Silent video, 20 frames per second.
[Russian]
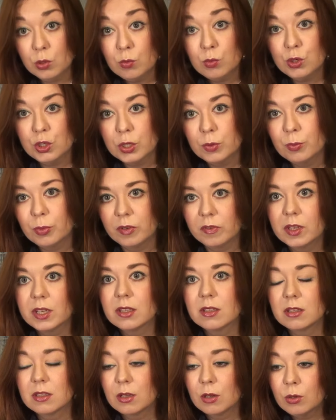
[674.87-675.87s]
и у мужчин
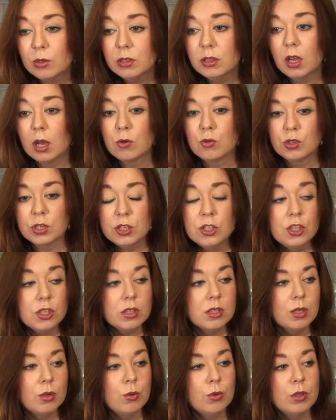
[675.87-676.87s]
появляется целлюлит, а у
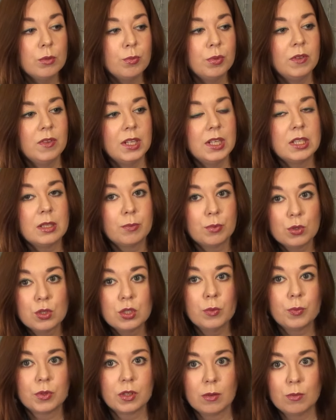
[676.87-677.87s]
женщин целлюлит появляется
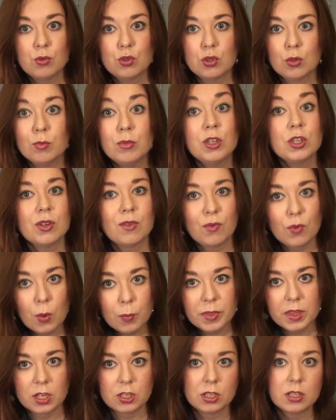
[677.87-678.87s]
просто потому, что мы
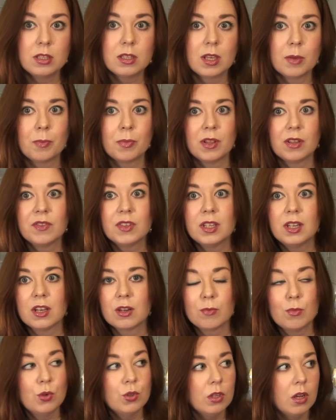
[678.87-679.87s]
живем на женских половых
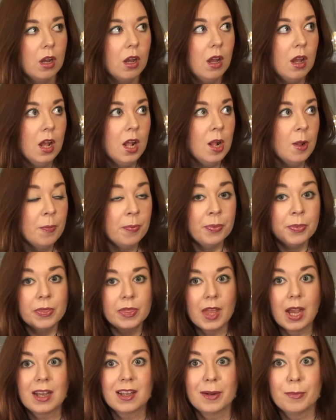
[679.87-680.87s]
гормонах,
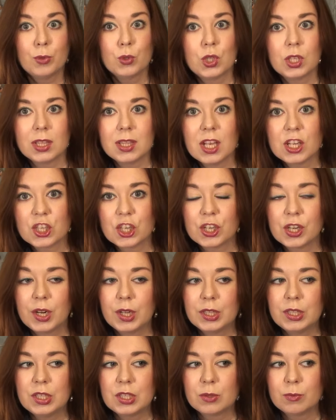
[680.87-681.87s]
так работает наш
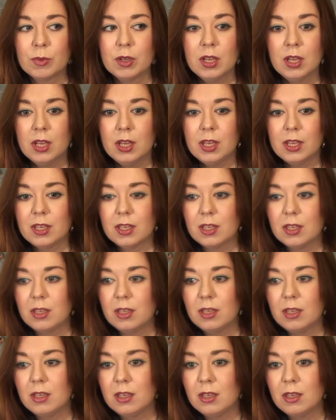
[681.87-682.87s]
организм.
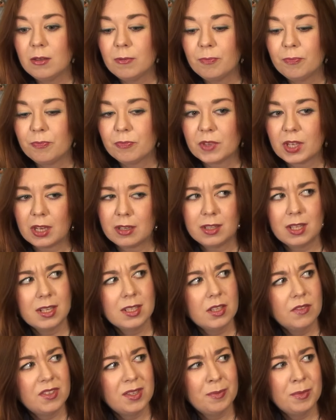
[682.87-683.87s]
И когда
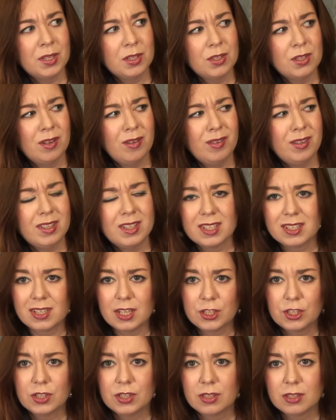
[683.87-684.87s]
совсем нет целлюлита,
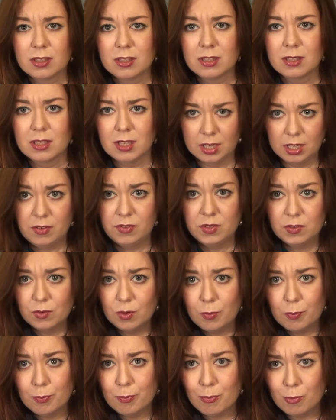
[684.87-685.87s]
значит, скорее
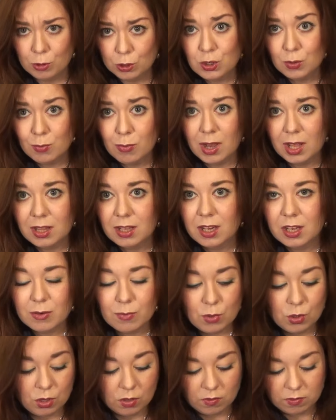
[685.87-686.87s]
всего, очень мало
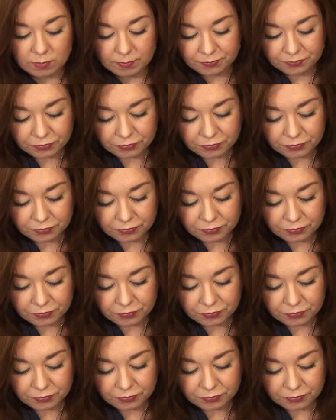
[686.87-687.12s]
гормонов.